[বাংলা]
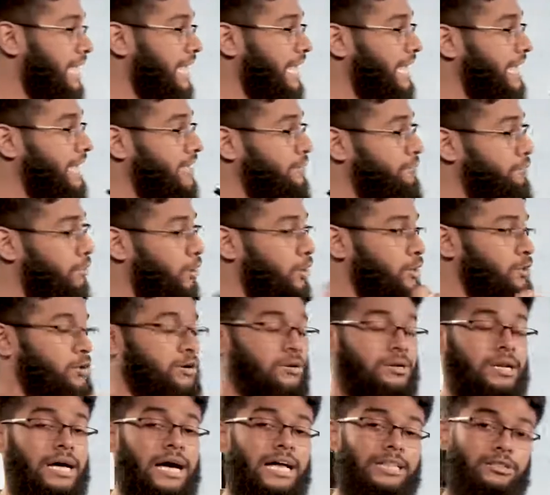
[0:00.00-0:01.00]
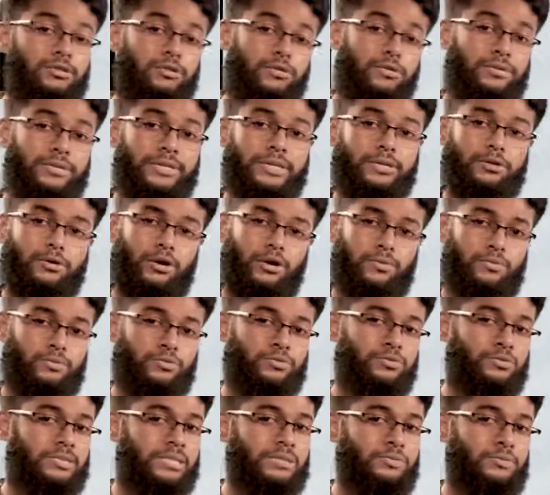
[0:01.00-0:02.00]
এই বয়কট আন্দোলনের
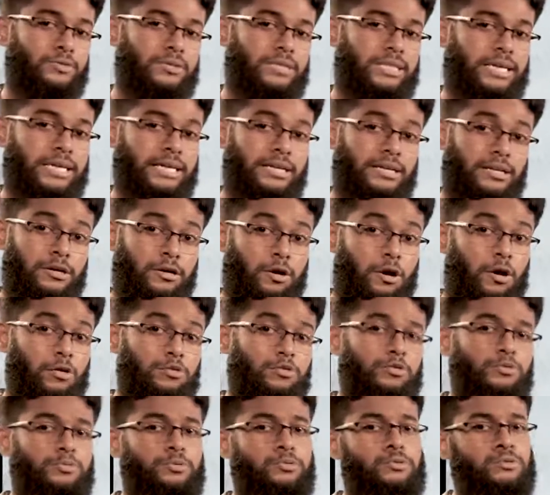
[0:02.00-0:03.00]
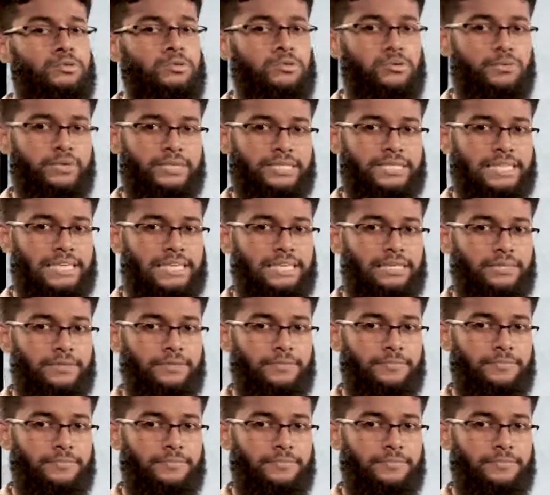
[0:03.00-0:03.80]
কর্মসূচির মধ্যে অন্তর্ভুক্ত হয়ে যায়